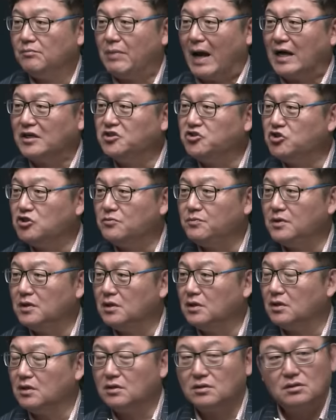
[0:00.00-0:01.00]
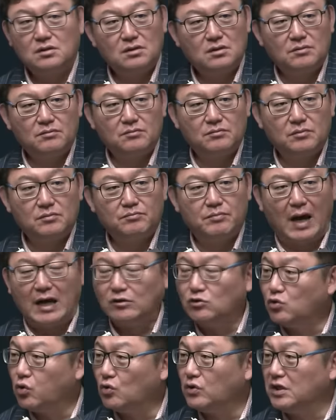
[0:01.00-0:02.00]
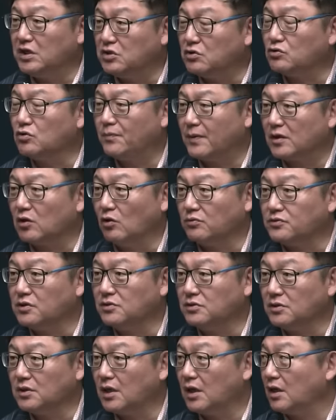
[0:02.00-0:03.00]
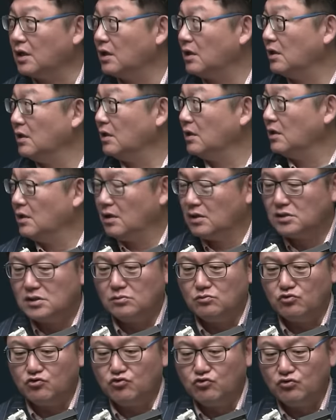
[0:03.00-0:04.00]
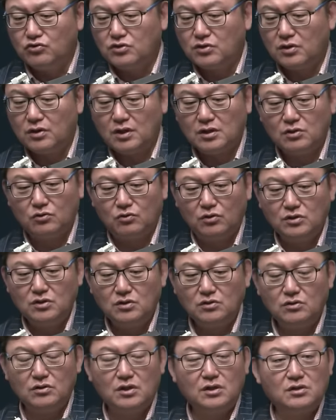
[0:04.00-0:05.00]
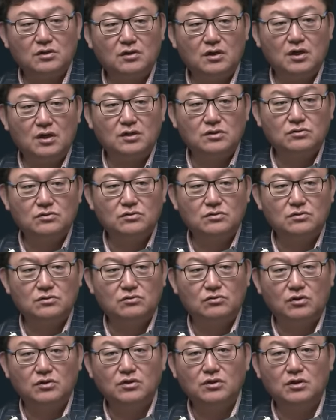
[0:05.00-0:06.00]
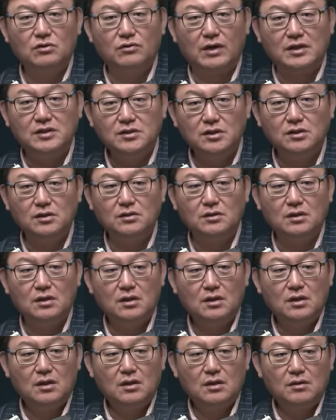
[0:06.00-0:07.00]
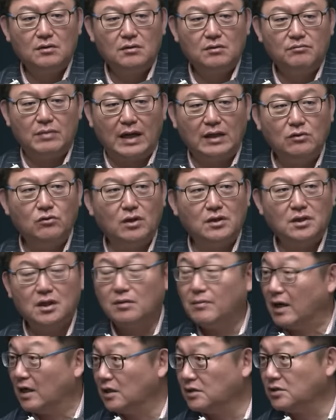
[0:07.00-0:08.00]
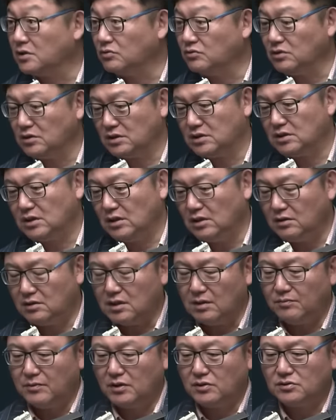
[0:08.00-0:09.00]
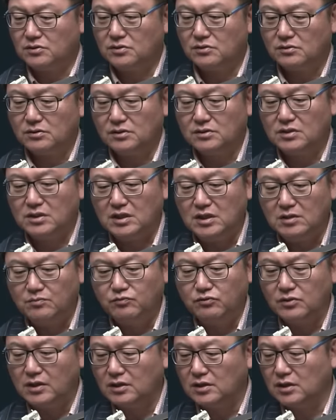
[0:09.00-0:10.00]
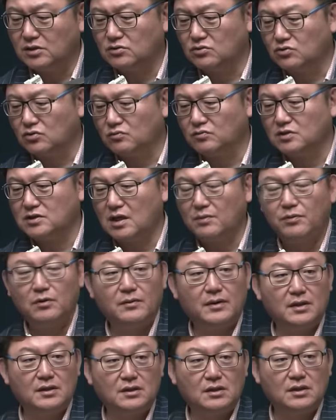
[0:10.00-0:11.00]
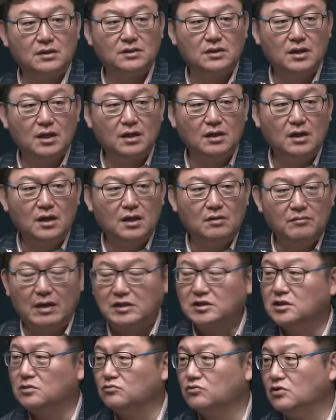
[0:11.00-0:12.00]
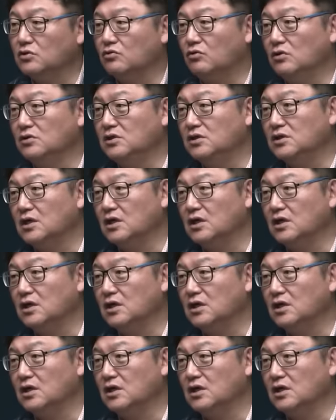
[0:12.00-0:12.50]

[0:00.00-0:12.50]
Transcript: 방심이 방통위 이 정도밖에 없었는데 지금 류철환이 권익위원회에 들어가가지고 권익위를 완전히 말도 안 되게 망가뜨리고 있, 있단 말이죠. 그래서 이 분에 대해서 조금 더 살펴봐야 되는데 마침 우리 권